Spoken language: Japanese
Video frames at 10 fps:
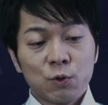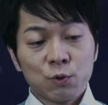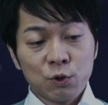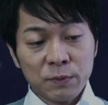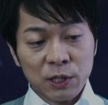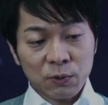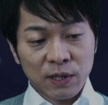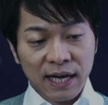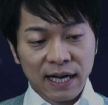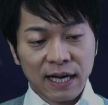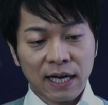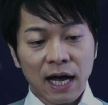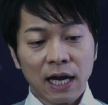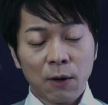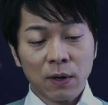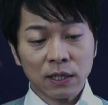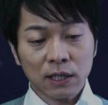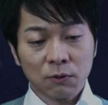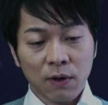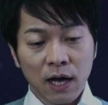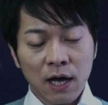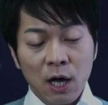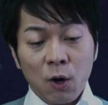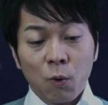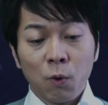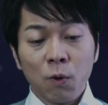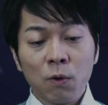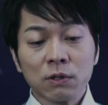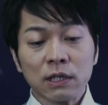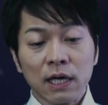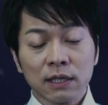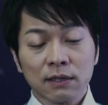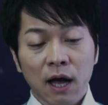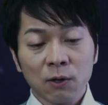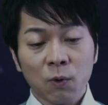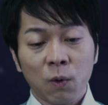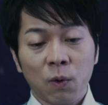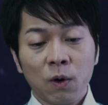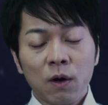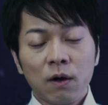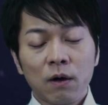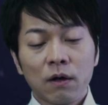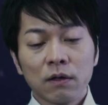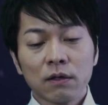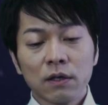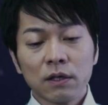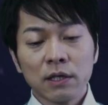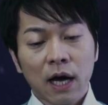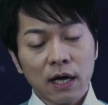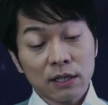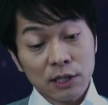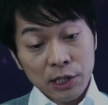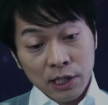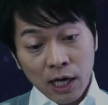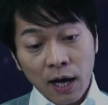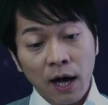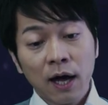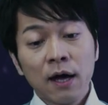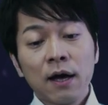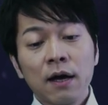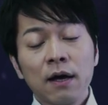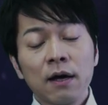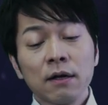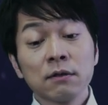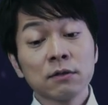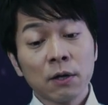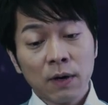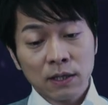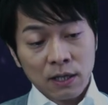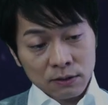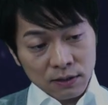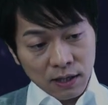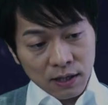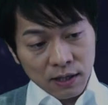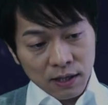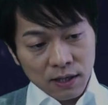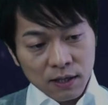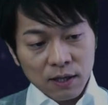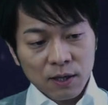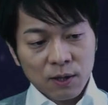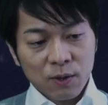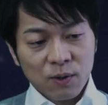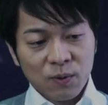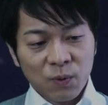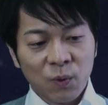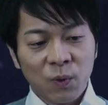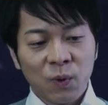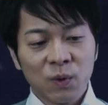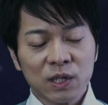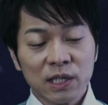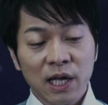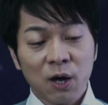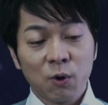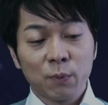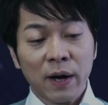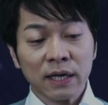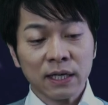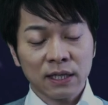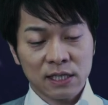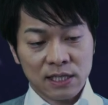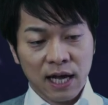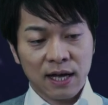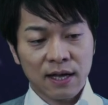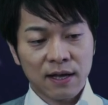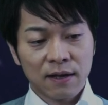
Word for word: 海の中から現れたのは大きなタコいやイカではなくて大きなお化けでした